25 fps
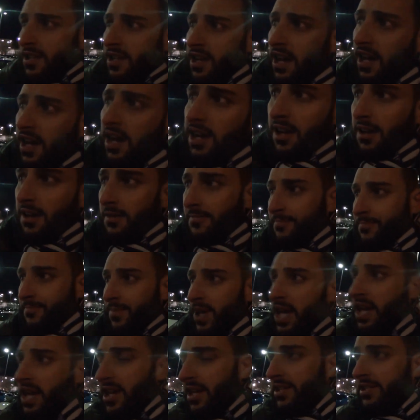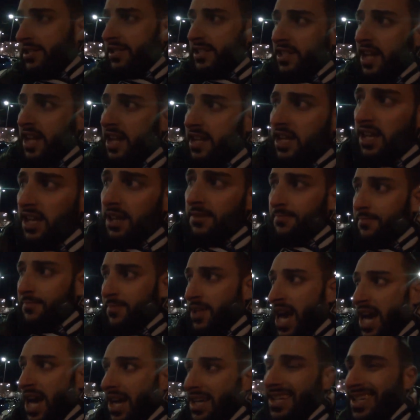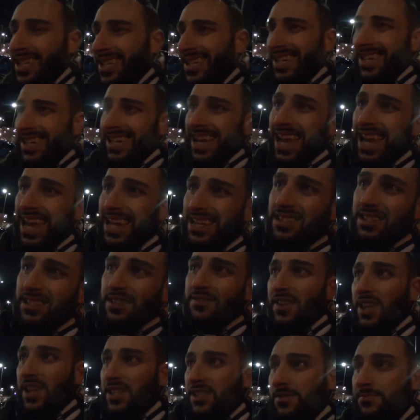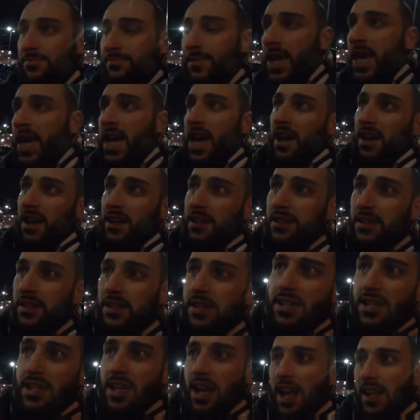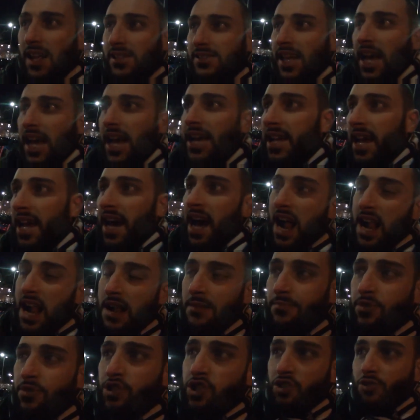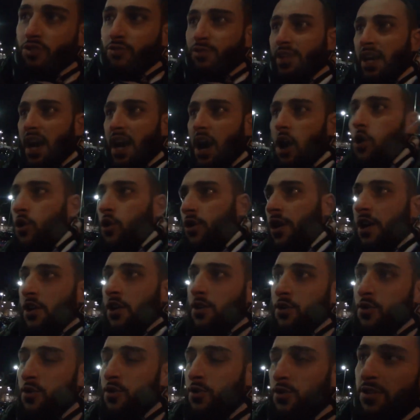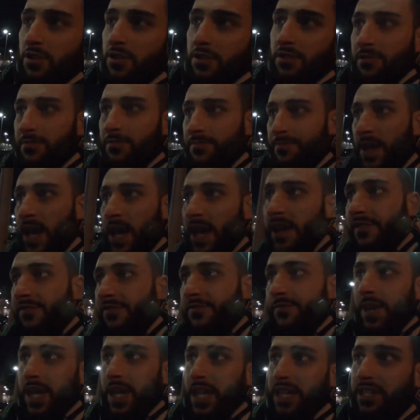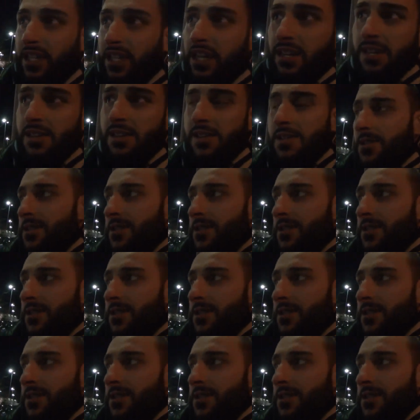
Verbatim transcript: ähm, die dann eben nach etwas mehr als einer halben Stunde auch erhöhen per Elfmeter.